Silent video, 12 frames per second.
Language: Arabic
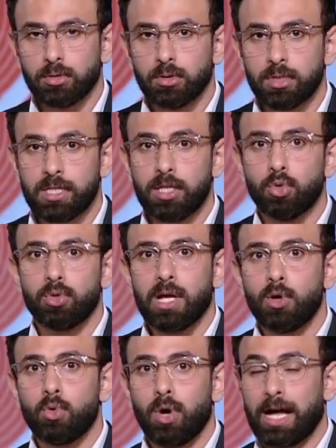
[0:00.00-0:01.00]
سدوا
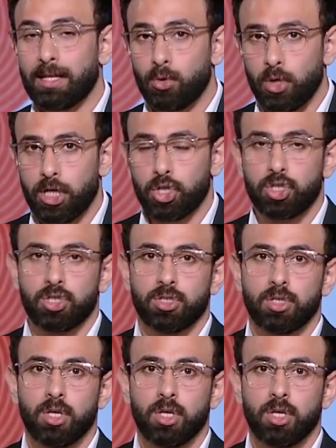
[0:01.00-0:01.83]
ودانكوا عن الوحش